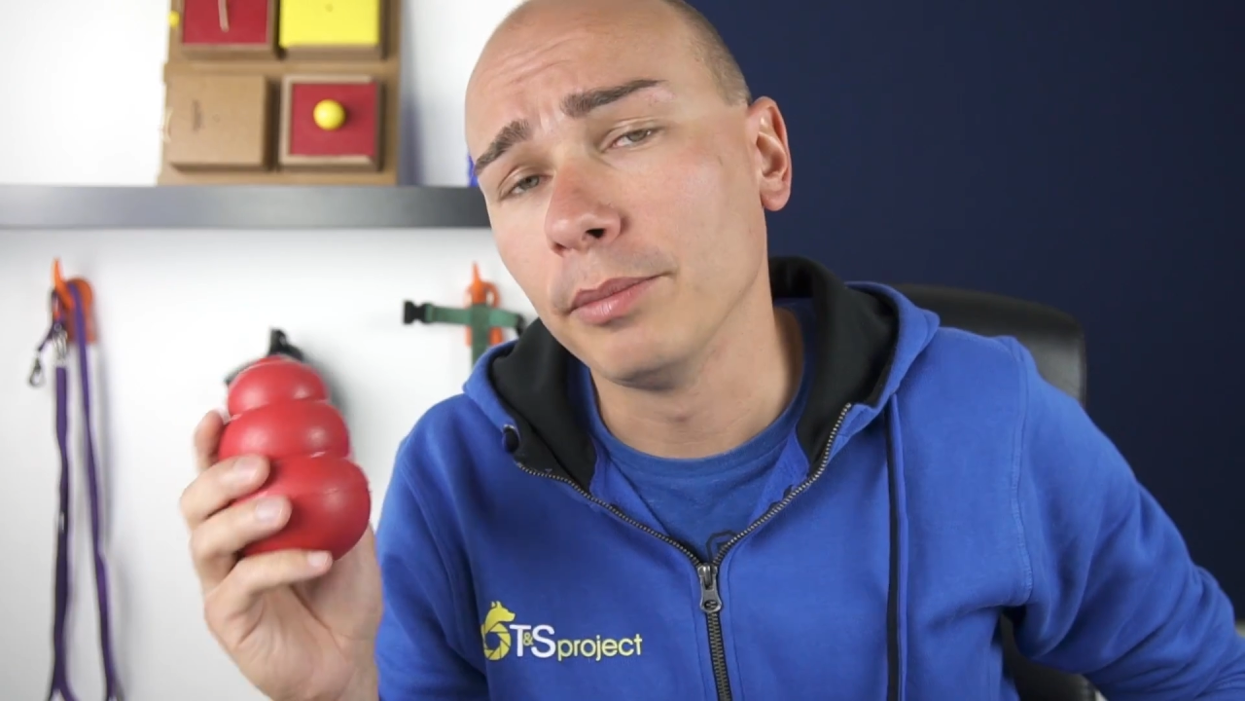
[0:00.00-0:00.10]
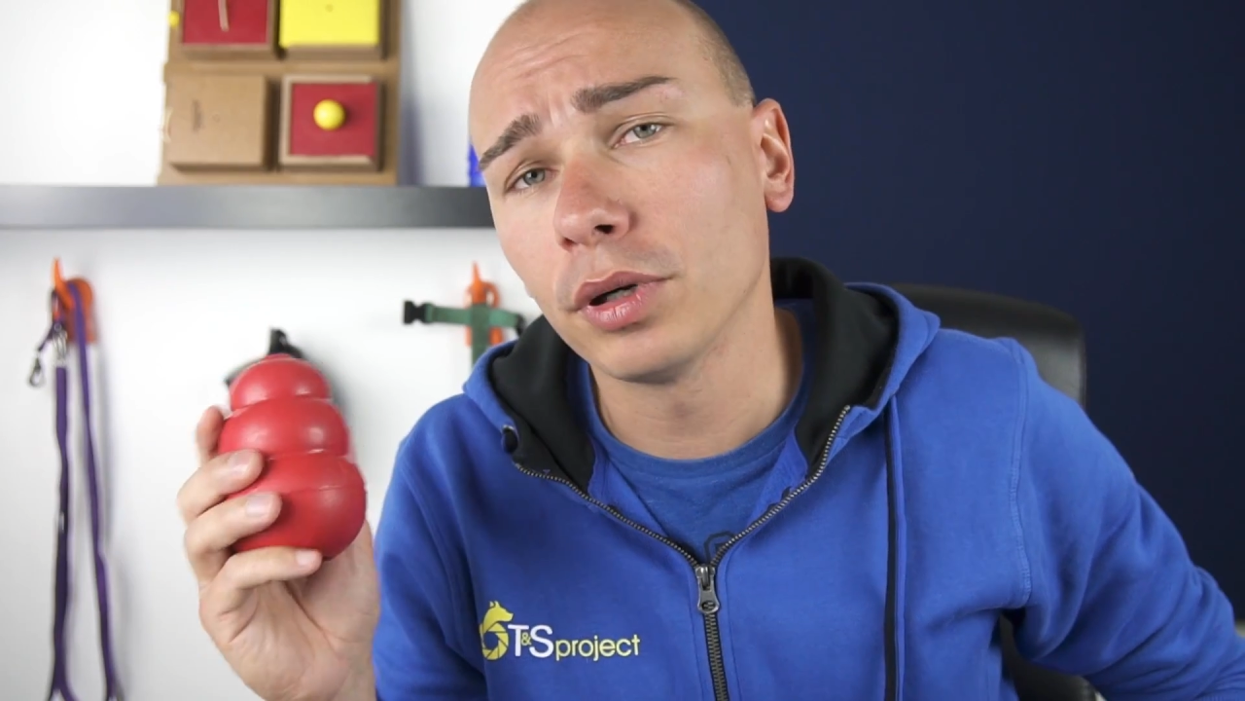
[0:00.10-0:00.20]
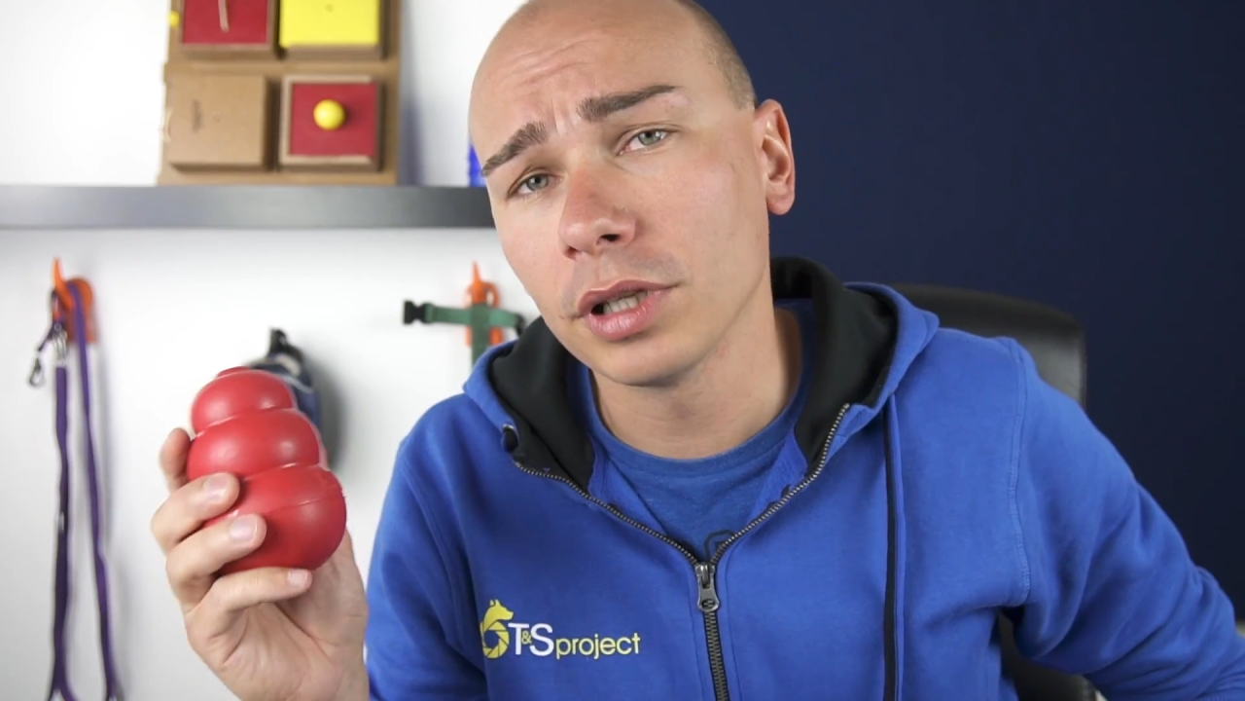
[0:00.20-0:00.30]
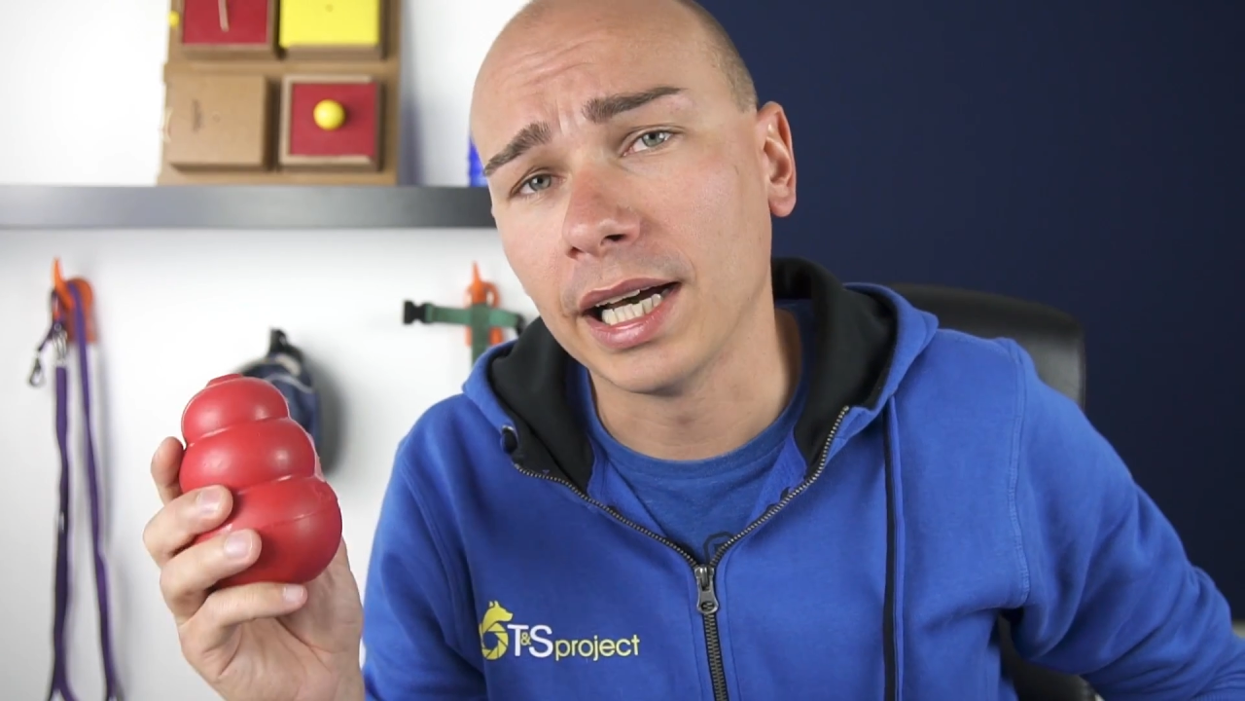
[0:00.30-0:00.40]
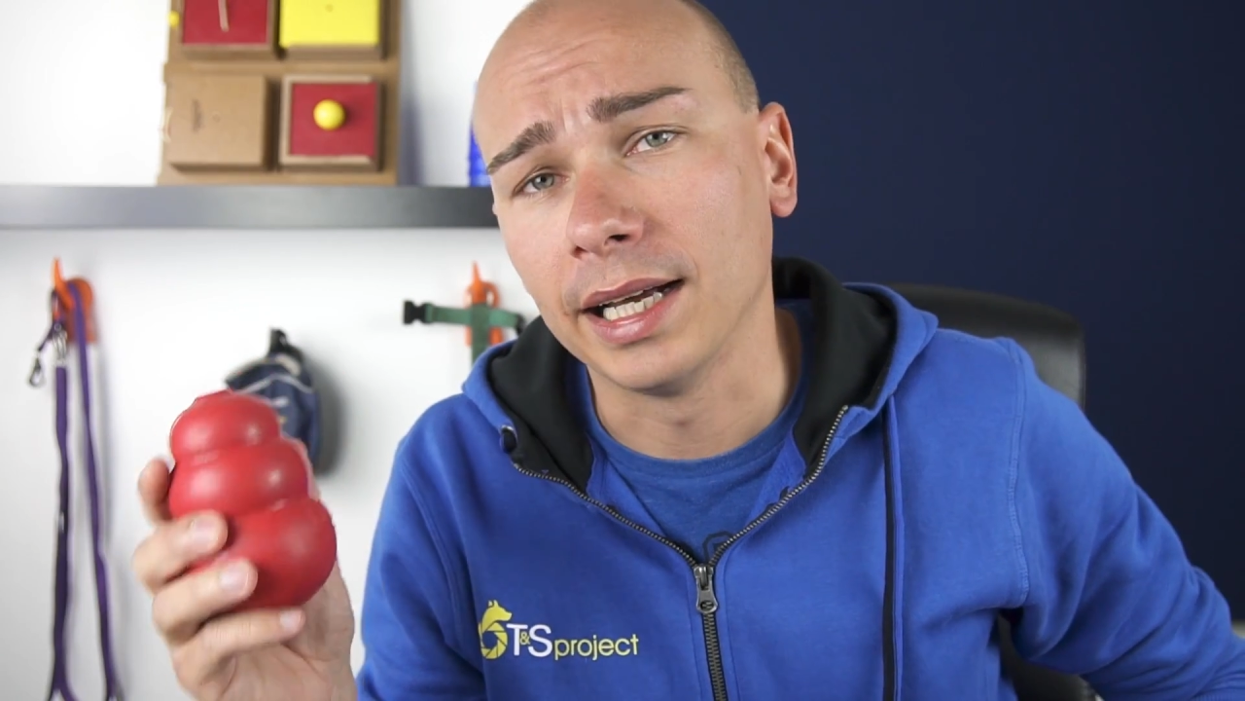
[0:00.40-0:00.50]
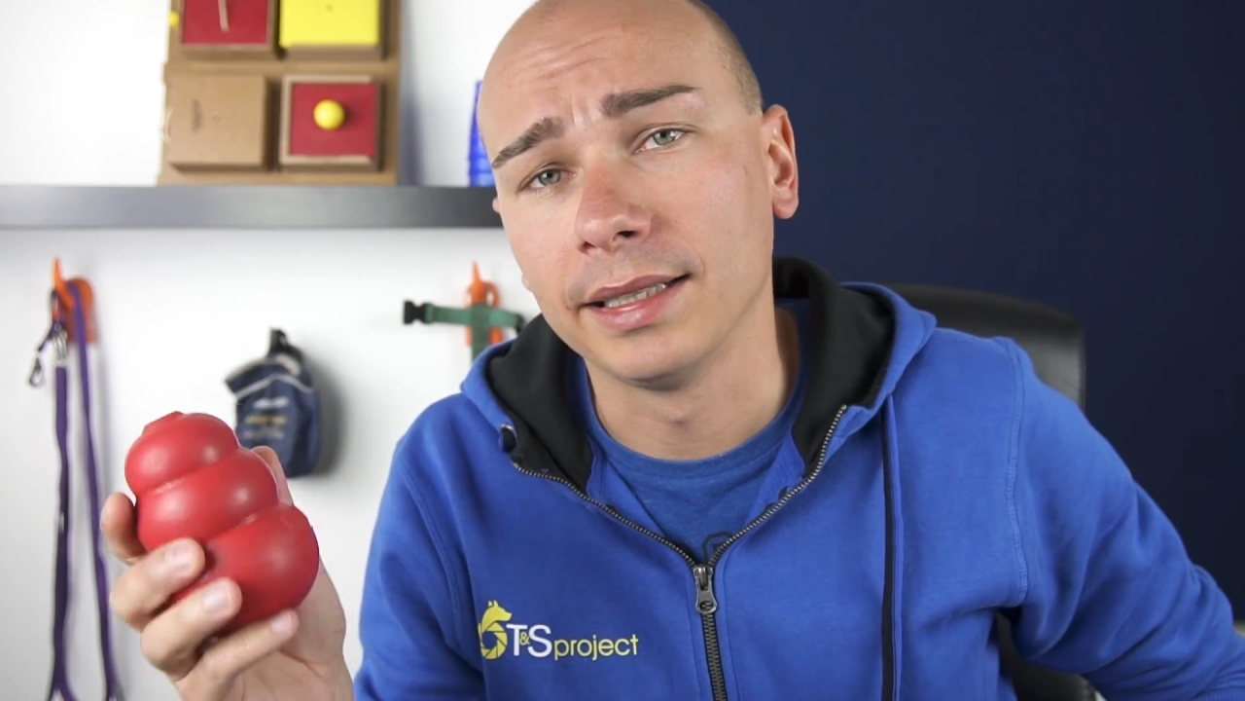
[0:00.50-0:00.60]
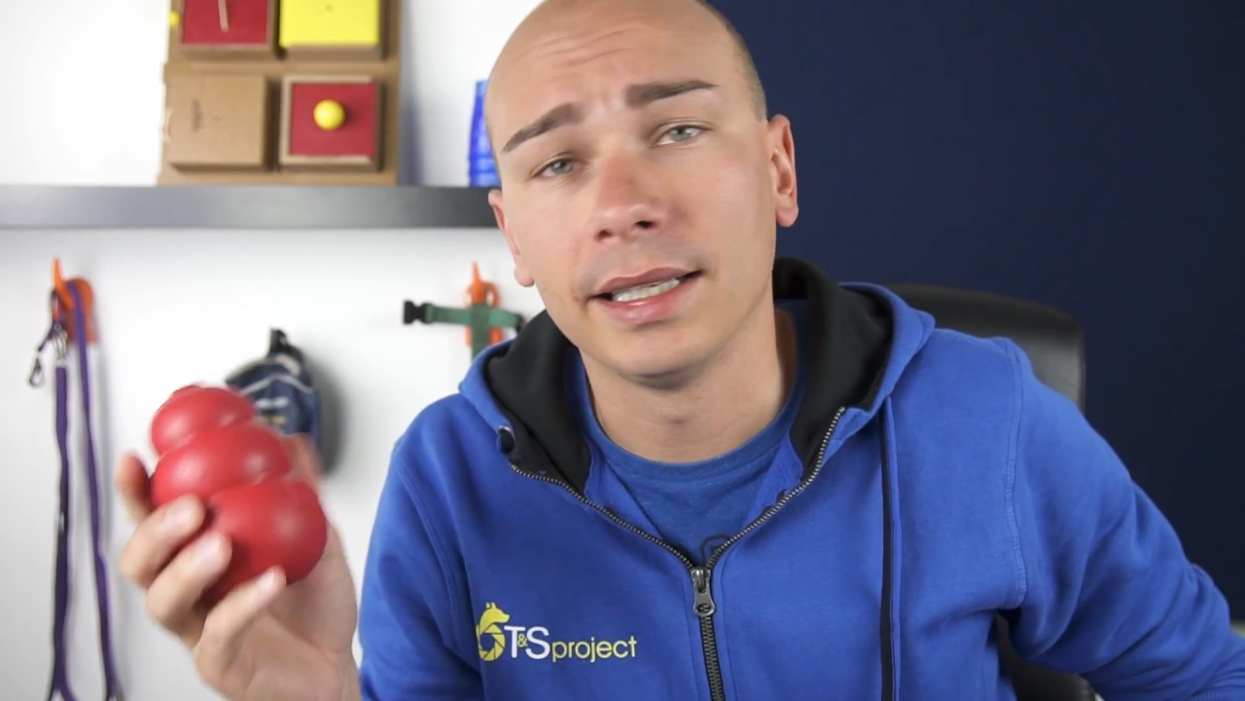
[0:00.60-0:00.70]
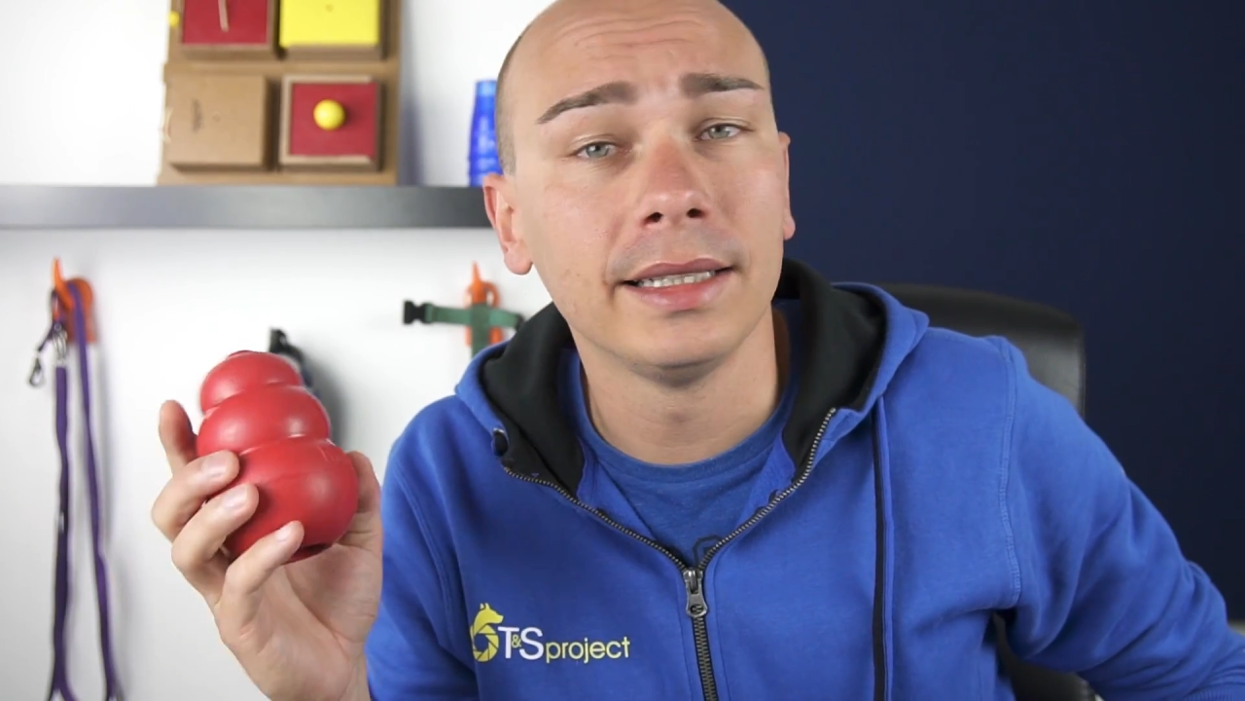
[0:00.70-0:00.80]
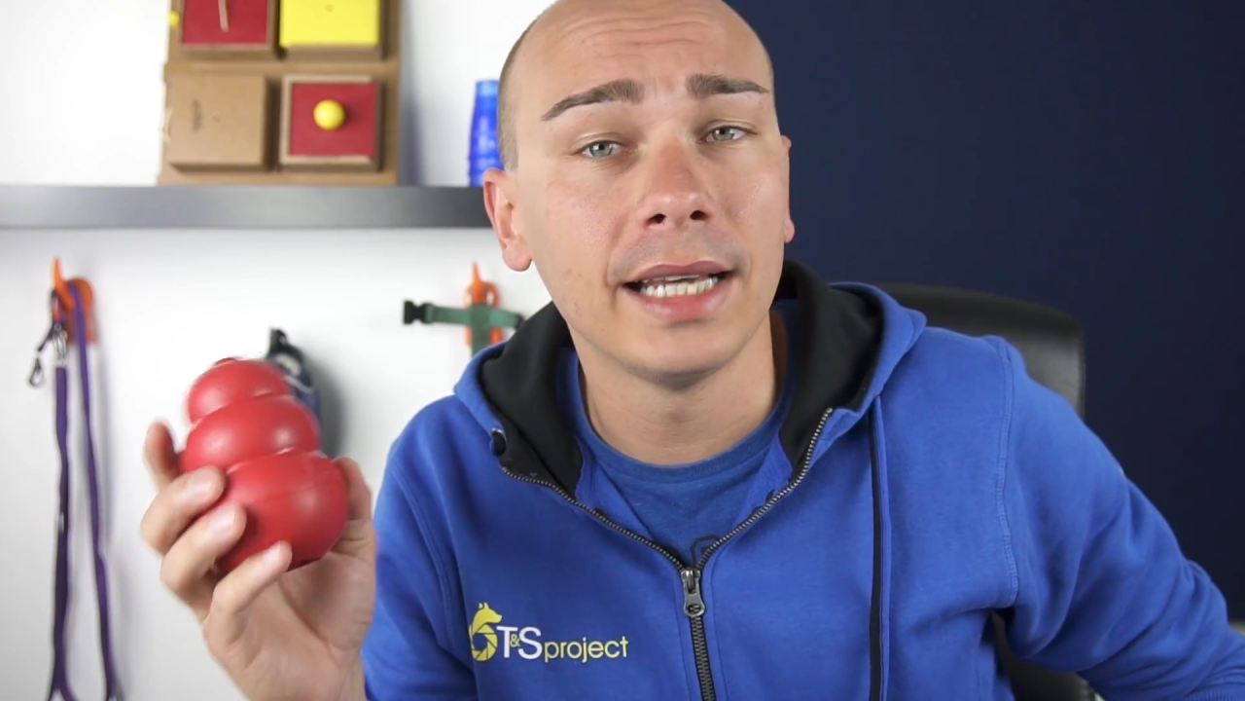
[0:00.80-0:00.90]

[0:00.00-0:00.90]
importante